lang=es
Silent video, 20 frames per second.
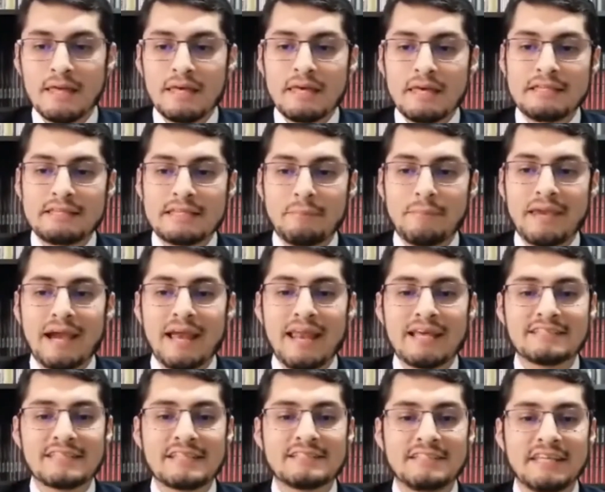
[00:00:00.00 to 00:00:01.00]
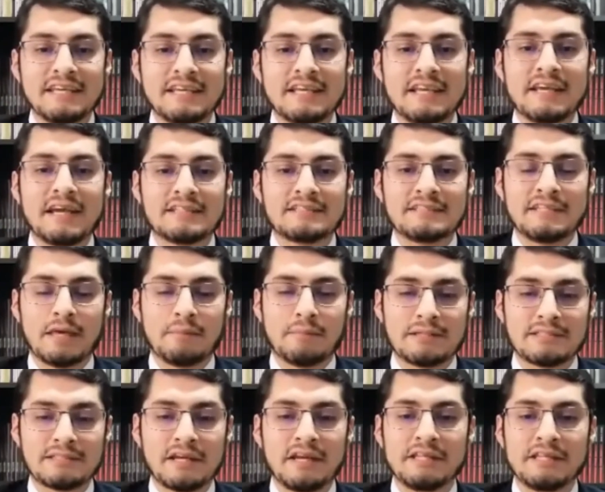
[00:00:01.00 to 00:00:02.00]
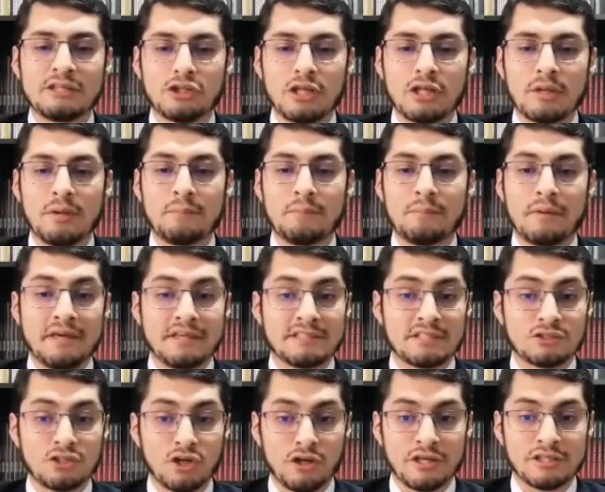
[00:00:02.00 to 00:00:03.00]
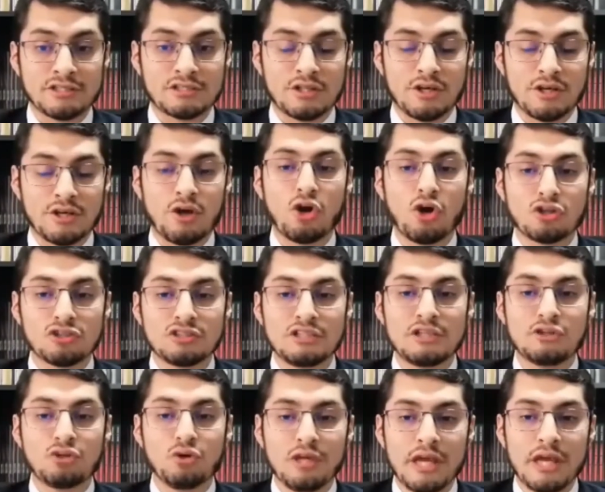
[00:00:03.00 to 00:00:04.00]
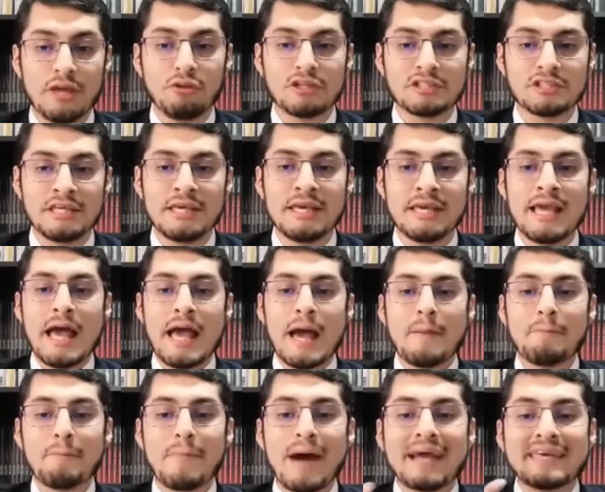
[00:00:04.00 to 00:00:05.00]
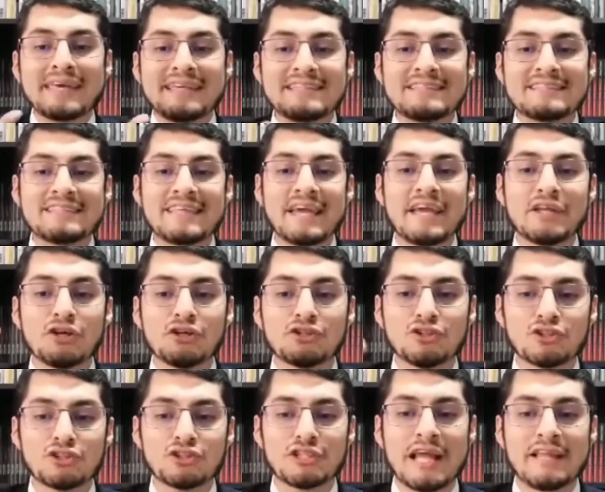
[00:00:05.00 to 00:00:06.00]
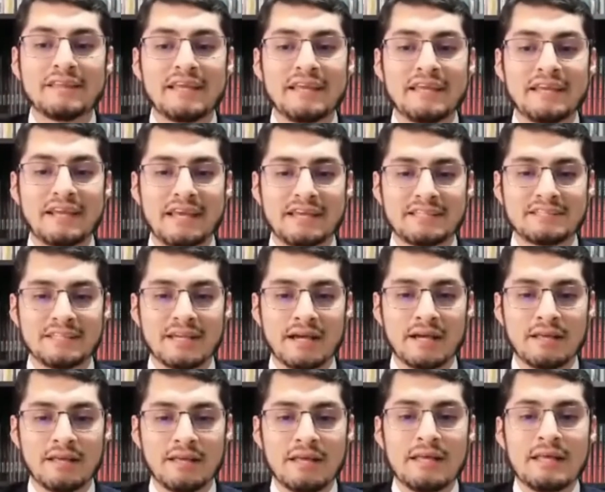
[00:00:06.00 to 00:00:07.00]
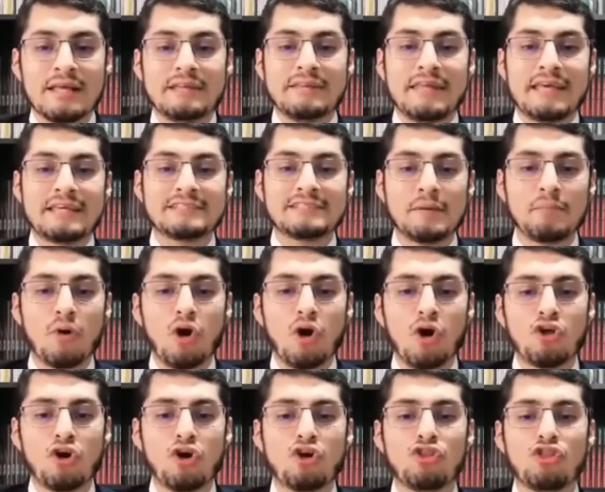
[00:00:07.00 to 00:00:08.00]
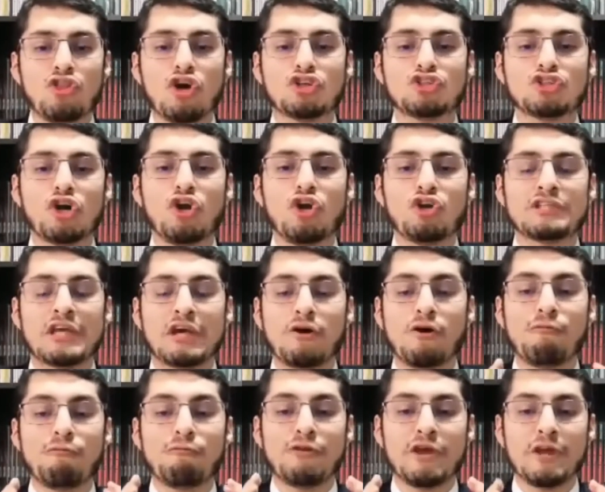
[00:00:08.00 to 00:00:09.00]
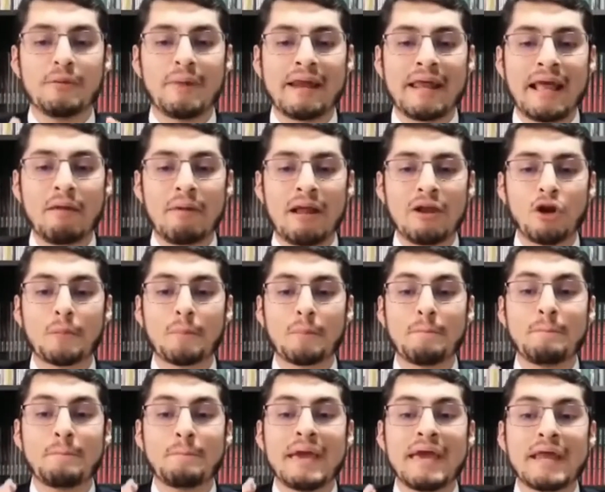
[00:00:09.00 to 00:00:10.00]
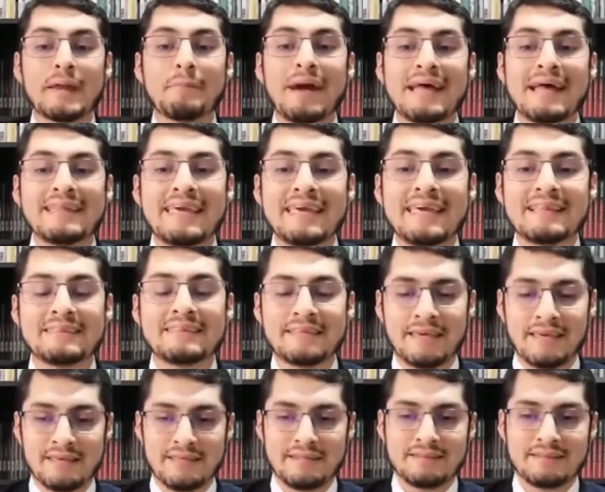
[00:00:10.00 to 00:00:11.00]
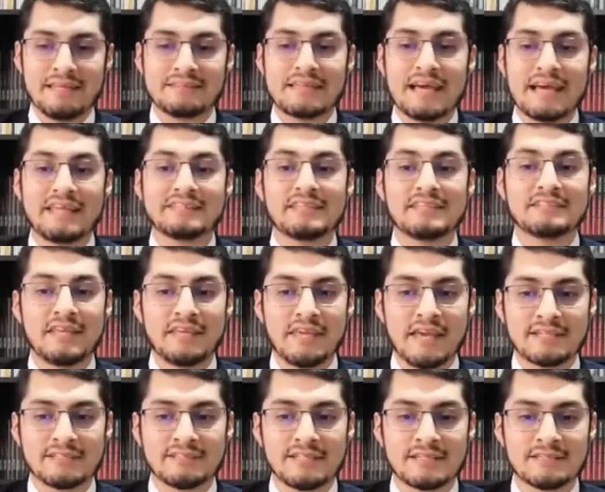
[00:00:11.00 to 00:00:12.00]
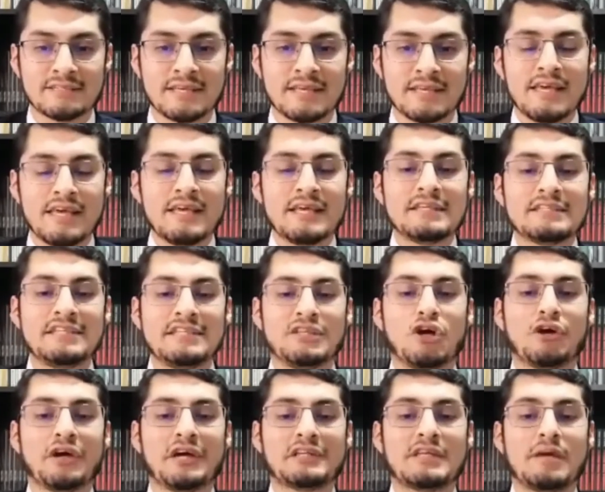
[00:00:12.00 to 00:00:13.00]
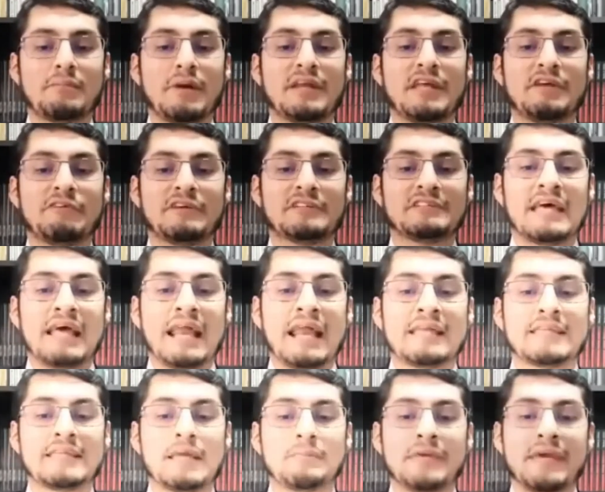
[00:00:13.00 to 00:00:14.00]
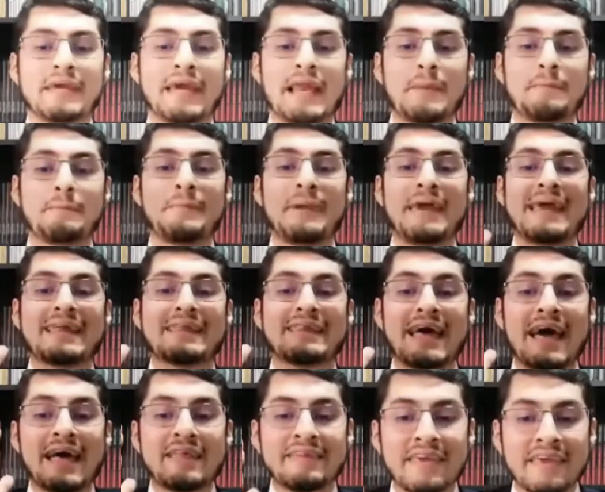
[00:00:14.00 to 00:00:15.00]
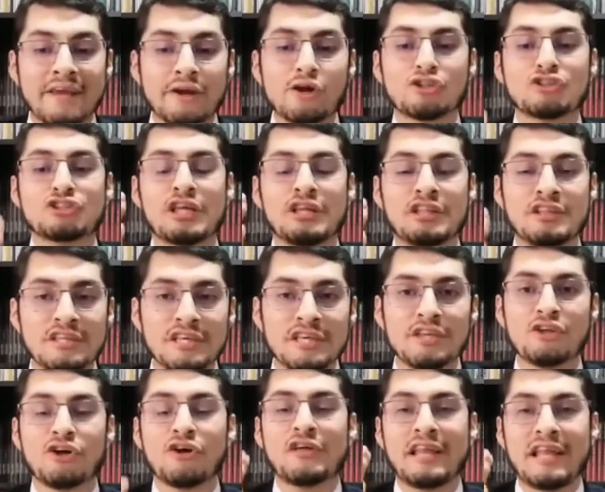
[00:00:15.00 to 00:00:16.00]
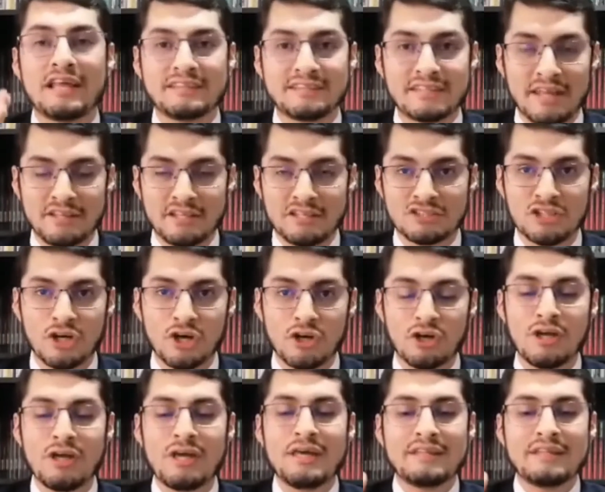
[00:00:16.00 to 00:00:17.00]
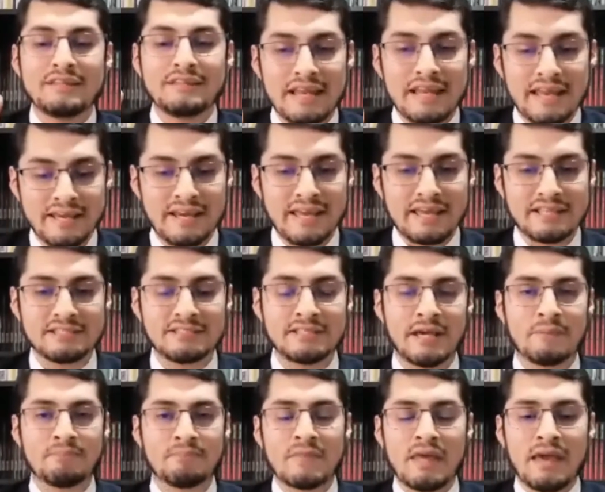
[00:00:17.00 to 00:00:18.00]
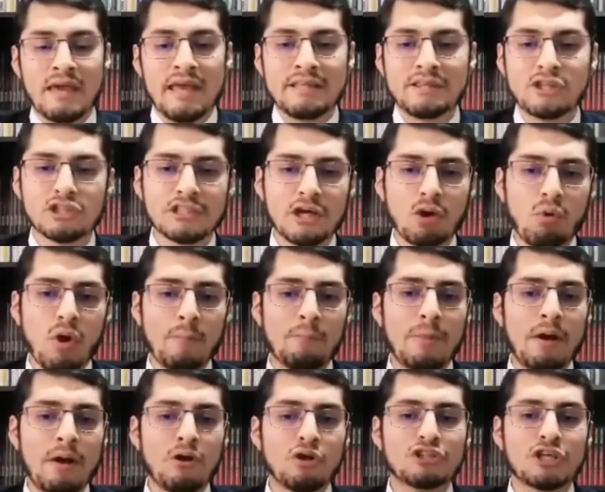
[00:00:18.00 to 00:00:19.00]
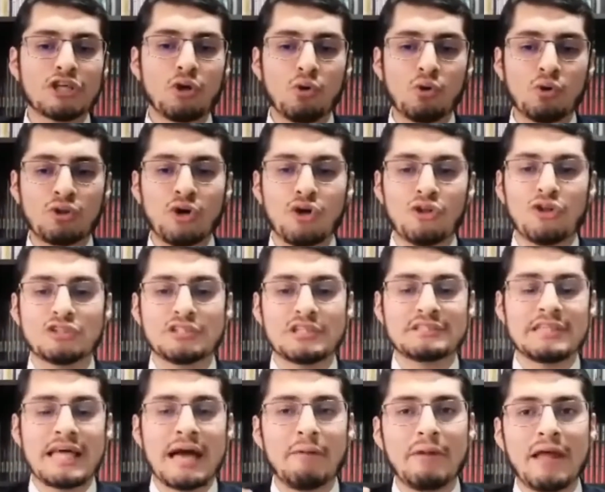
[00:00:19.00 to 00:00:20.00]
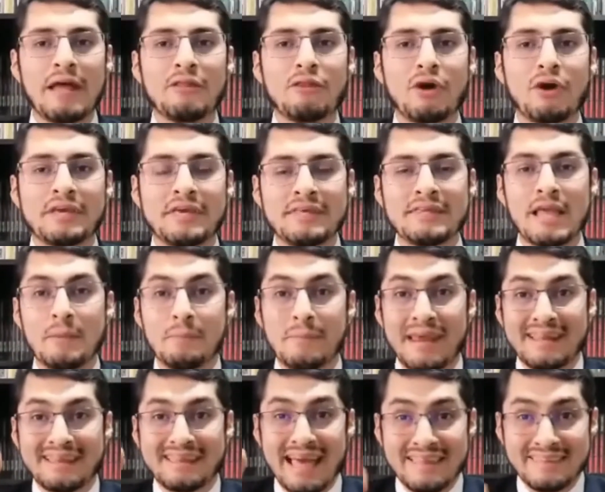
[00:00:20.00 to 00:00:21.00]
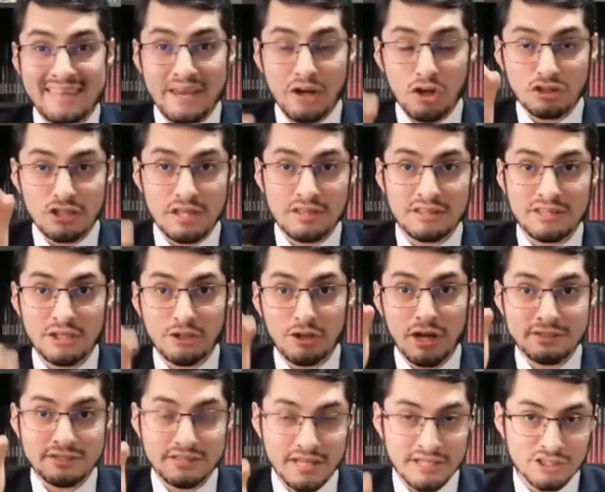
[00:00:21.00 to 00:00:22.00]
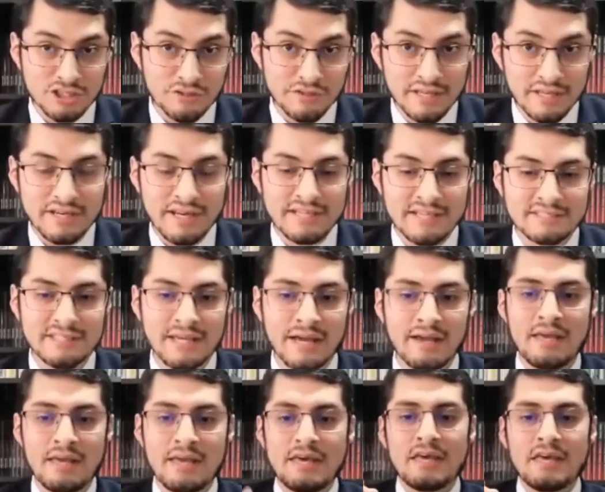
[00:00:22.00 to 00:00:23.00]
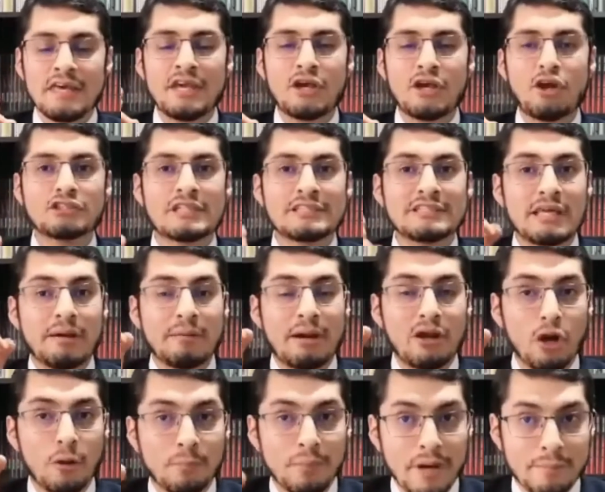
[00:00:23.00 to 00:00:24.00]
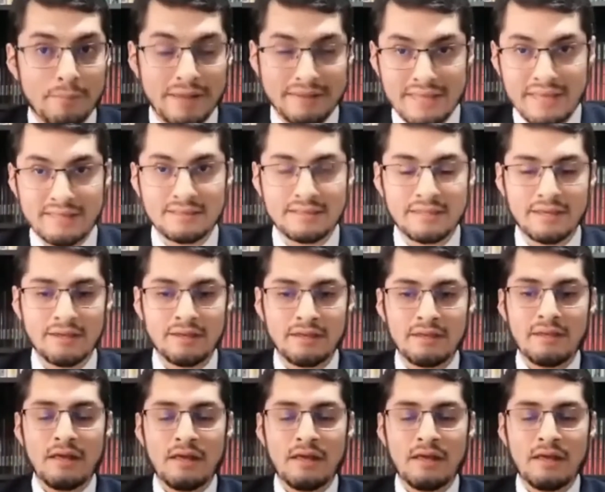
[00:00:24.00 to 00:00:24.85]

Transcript: Y también a las encíclicas y demás escritos de mis predecesores, constituyendo así magisterio social de la iglesia. De este modo, no solo se confirmará el valor permanente de tales enseñanzas, sino que se manifestará también el verdadero sentido de la tradición de la iglesia. Entonces, Juan Pablo II nos está hablando aquí del verdadero sentido de la tradición de la iglesia y cosas de valor permanente.